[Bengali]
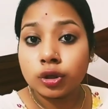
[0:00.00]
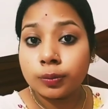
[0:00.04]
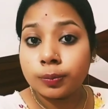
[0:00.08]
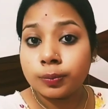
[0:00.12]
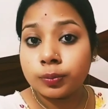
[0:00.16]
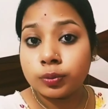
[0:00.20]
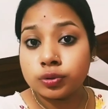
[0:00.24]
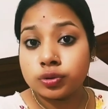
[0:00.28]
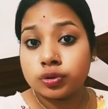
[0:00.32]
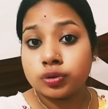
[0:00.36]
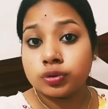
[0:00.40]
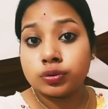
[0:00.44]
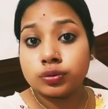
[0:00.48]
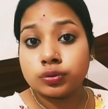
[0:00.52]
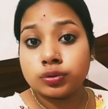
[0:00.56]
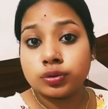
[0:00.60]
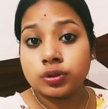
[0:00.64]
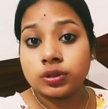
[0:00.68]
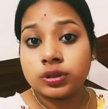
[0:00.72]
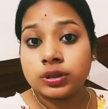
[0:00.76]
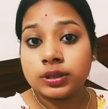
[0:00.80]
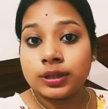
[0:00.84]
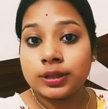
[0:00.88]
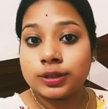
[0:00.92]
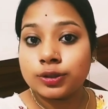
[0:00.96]
তো পুজো
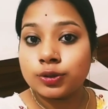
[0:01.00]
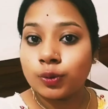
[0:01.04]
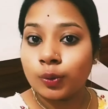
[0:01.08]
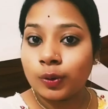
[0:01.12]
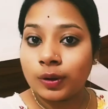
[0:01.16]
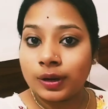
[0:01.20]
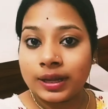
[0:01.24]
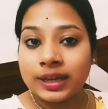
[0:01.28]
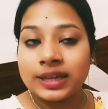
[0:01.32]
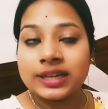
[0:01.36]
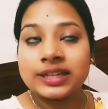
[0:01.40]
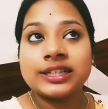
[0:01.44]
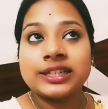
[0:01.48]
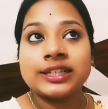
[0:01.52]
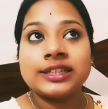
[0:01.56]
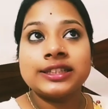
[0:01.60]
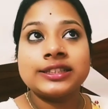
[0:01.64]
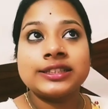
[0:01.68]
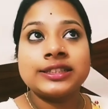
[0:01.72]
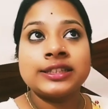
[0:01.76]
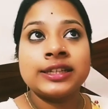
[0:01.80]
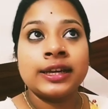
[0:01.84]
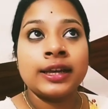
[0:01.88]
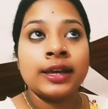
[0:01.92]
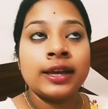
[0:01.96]
টুজো দিয়ে চলে
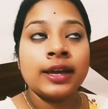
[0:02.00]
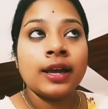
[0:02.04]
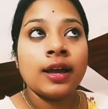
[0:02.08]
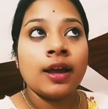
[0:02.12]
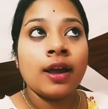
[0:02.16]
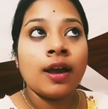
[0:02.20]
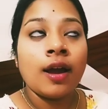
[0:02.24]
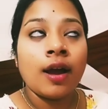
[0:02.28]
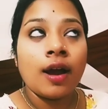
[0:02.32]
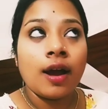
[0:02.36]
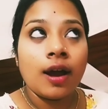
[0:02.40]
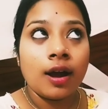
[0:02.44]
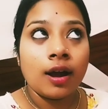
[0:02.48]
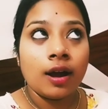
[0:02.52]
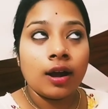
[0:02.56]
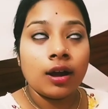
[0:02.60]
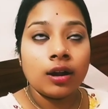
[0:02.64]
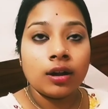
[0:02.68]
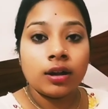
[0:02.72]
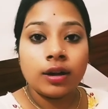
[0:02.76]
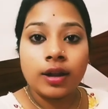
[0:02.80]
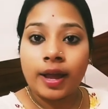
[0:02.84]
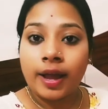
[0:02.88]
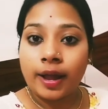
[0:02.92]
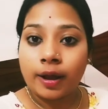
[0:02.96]
এসেছি আর
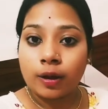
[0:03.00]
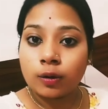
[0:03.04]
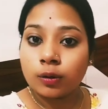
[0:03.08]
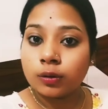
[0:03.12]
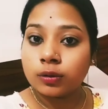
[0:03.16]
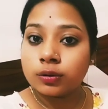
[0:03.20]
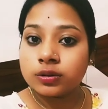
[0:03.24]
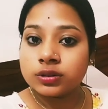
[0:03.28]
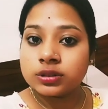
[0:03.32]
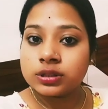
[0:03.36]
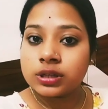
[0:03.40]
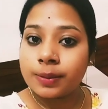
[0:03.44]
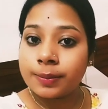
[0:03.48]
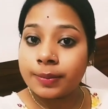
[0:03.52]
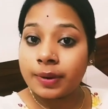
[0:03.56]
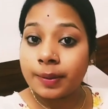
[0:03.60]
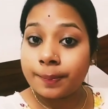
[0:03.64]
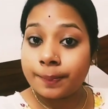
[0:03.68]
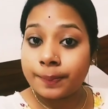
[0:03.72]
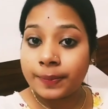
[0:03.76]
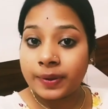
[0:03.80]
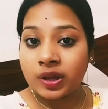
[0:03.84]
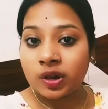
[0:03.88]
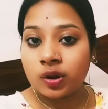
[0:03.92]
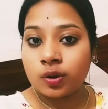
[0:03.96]
এখন হচ্ছে আমরা
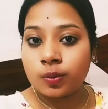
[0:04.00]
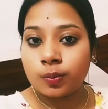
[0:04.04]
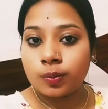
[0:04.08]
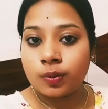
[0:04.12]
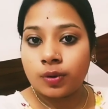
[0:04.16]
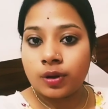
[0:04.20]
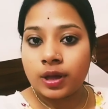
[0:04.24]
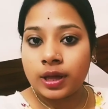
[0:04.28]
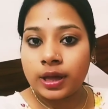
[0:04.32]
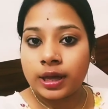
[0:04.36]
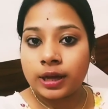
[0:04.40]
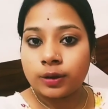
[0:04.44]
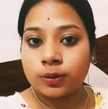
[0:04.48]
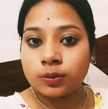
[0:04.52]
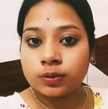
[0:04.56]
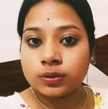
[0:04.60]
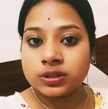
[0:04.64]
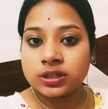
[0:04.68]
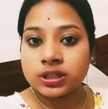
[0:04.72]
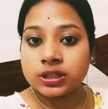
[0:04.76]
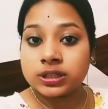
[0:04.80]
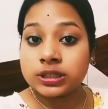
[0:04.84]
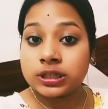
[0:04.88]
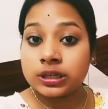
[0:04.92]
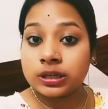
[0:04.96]
বেরোবো এখন
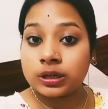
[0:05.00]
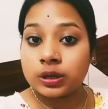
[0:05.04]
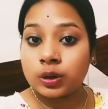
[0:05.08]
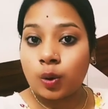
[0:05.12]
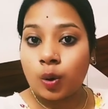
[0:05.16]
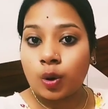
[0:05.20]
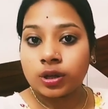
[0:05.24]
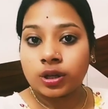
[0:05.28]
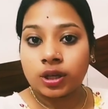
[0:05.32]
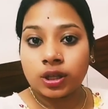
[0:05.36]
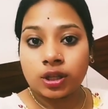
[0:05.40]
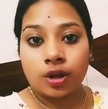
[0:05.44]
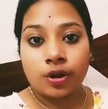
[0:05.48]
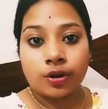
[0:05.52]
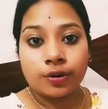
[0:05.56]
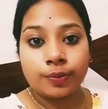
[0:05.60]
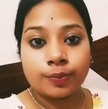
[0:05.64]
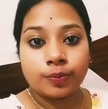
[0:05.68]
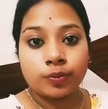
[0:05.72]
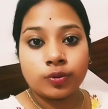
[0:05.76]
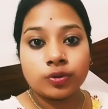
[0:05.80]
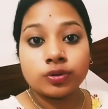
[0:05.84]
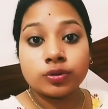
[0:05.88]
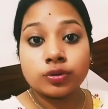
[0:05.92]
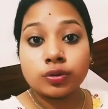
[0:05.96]
হচ্ছে গদধরপুর যাব
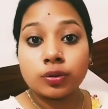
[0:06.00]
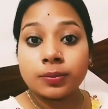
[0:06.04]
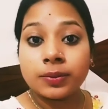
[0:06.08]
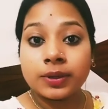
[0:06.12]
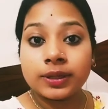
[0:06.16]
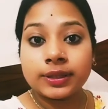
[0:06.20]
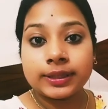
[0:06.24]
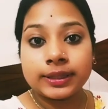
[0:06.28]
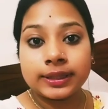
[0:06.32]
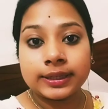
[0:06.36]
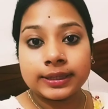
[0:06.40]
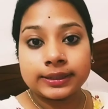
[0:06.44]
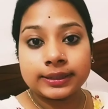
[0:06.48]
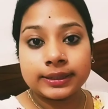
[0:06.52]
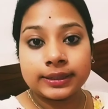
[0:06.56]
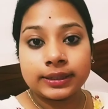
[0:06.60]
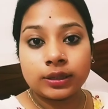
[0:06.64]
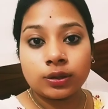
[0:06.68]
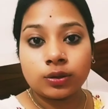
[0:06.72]
তোমরা দেখতে থাকো